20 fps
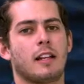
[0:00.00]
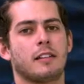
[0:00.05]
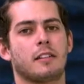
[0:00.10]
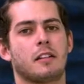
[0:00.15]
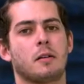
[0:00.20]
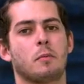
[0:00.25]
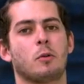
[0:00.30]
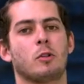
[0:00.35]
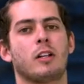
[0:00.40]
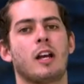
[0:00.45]
la
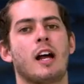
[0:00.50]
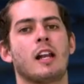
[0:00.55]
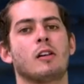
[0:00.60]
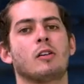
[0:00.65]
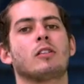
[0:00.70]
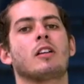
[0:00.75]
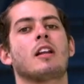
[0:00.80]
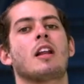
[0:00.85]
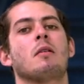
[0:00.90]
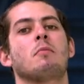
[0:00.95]
Serie Mundial
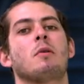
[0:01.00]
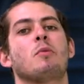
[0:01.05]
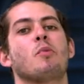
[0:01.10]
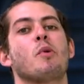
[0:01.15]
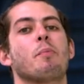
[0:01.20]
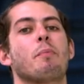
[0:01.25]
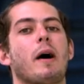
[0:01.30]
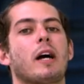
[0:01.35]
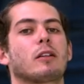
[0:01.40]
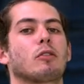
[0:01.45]
no tiene el
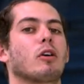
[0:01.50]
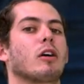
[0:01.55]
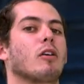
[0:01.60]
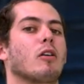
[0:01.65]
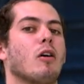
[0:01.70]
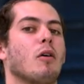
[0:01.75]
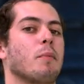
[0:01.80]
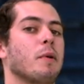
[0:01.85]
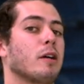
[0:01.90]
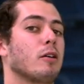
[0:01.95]
mismo impacto
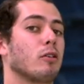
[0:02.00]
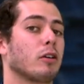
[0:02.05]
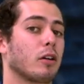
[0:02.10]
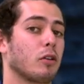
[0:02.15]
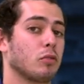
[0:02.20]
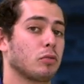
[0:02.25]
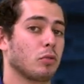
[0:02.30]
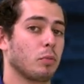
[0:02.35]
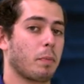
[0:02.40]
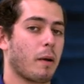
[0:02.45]
económico
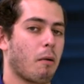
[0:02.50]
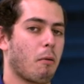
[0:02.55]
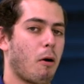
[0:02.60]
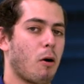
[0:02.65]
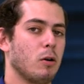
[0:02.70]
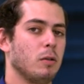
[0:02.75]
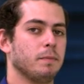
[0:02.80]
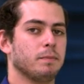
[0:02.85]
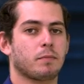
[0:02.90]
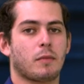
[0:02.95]
que un Super
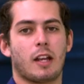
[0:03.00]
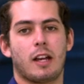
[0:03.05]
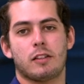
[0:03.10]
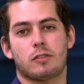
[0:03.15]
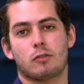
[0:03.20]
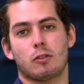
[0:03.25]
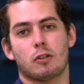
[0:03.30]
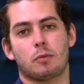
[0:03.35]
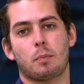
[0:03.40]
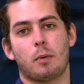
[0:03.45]
Bowl.
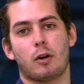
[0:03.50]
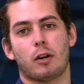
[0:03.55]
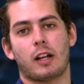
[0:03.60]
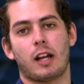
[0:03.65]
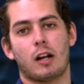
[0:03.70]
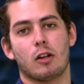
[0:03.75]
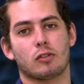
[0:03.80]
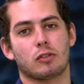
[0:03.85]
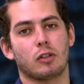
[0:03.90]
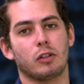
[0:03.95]
Esto es
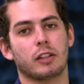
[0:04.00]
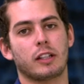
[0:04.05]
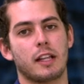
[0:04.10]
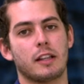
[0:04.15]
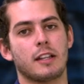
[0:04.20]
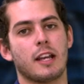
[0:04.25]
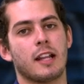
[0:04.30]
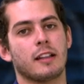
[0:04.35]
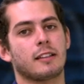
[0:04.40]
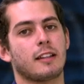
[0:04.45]
porque los
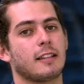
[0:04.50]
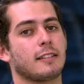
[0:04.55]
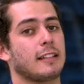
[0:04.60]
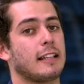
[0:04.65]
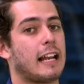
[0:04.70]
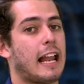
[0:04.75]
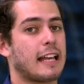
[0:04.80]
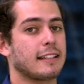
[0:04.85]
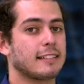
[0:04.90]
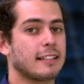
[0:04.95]

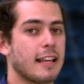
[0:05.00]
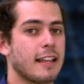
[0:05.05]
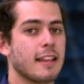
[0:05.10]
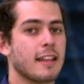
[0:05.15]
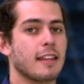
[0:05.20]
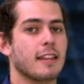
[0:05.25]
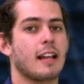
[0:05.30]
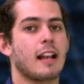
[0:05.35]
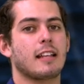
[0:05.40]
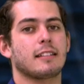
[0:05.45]
contendientes y la
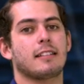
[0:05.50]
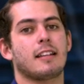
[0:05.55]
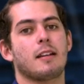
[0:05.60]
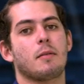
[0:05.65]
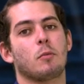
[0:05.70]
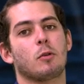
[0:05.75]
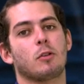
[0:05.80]
sede de la Serie